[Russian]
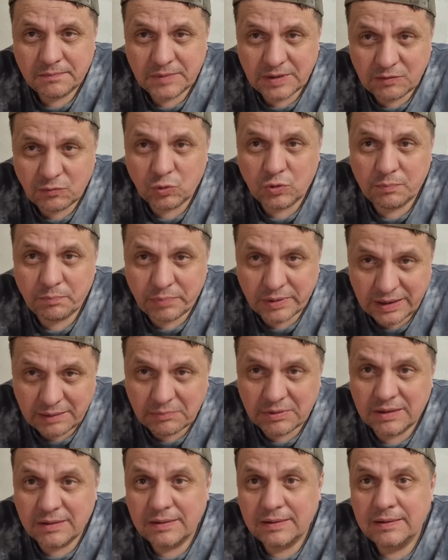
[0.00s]
Да, вот
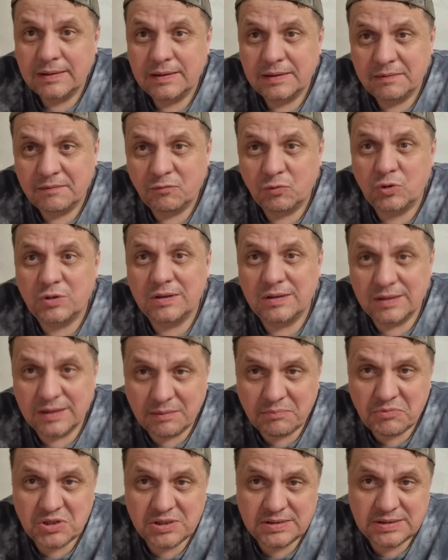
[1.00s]
прямо вот
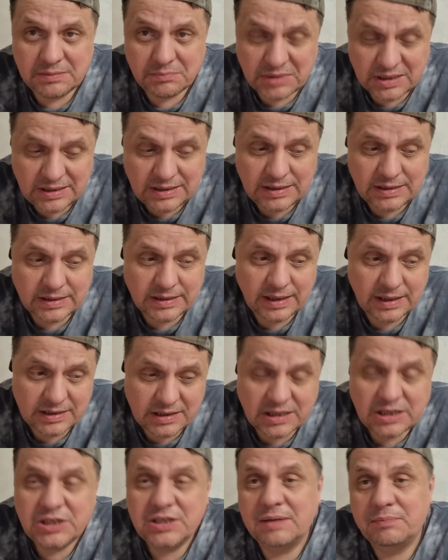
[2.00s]
на месте могилы
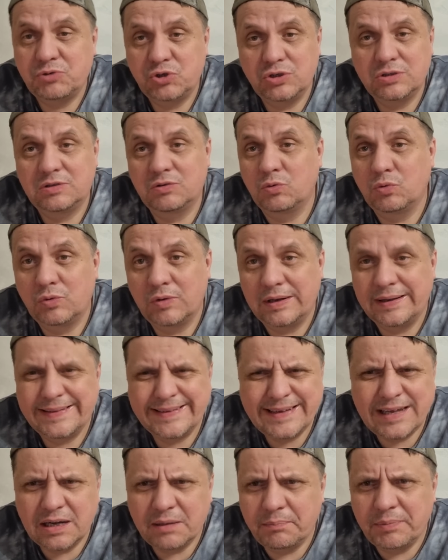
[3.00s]
открыть общественный туалет.
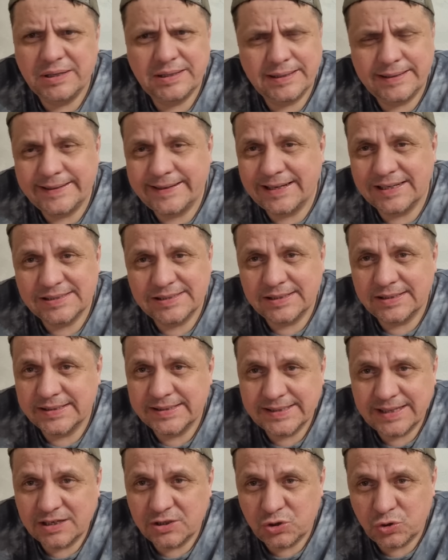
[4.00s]
Как бы это ни
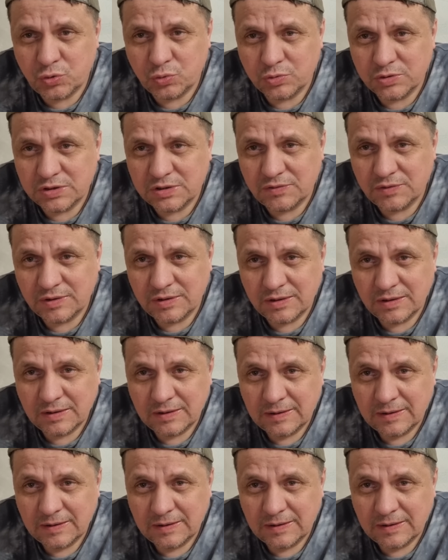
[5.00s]
казалось кощунственно.